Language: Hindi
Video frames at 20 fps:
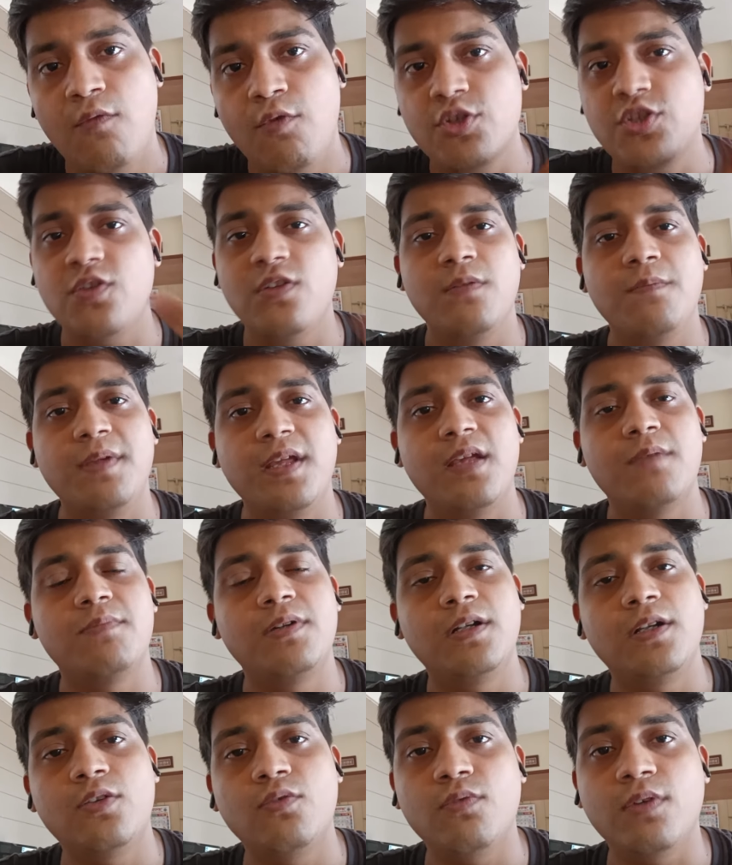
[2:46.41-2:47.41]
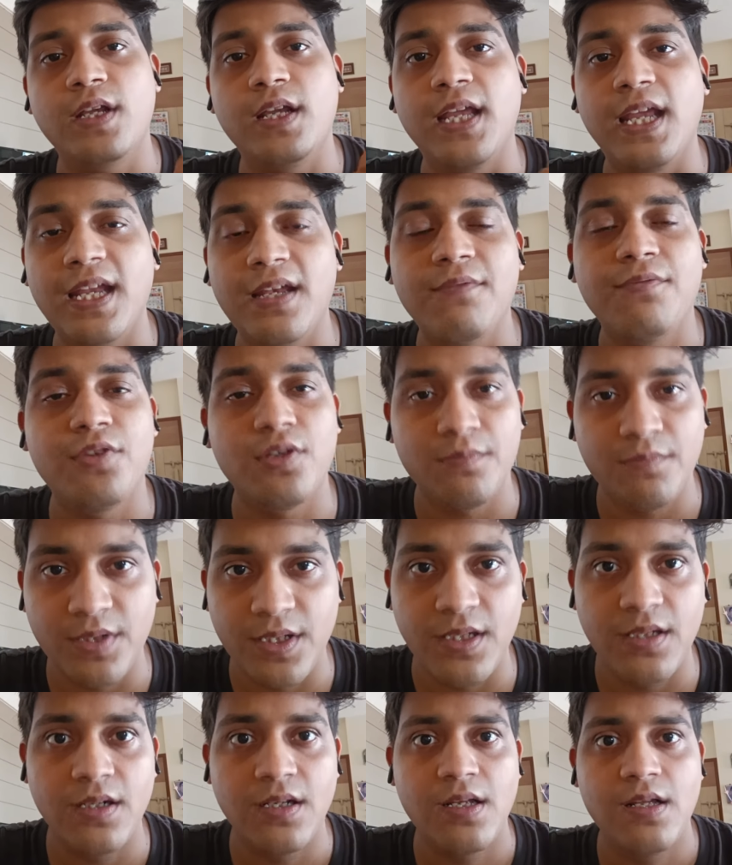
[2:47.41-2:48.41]
वच विल बी एबल टू गेन फ्रॉम
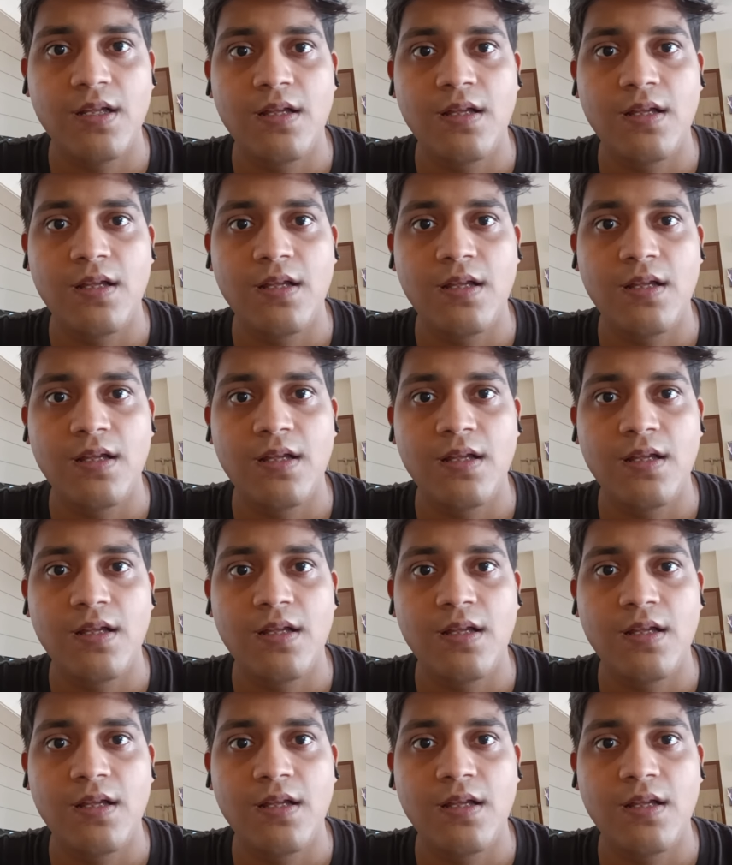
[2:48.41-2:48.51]
दे